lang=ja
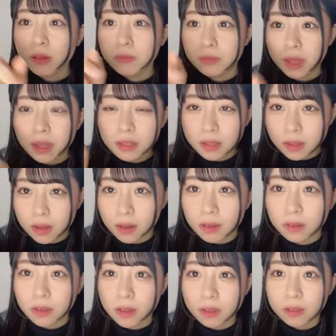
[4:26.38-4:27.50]
なんで泣か
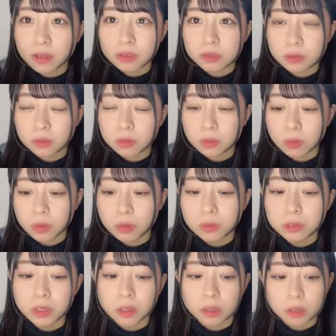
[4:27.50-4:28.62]
ないかと
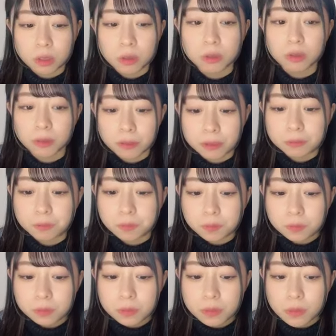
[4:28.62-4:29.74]
思ったかっていうと
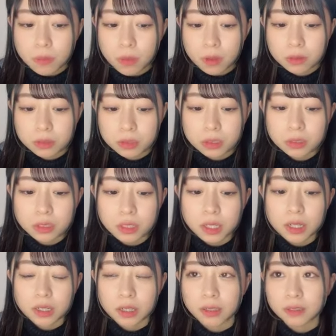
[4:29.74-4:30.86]
普通にな
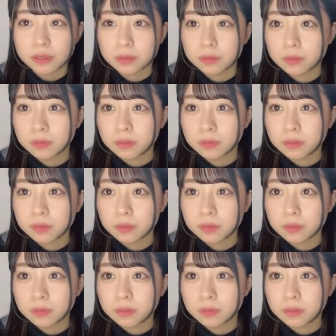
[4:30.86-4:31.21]
んか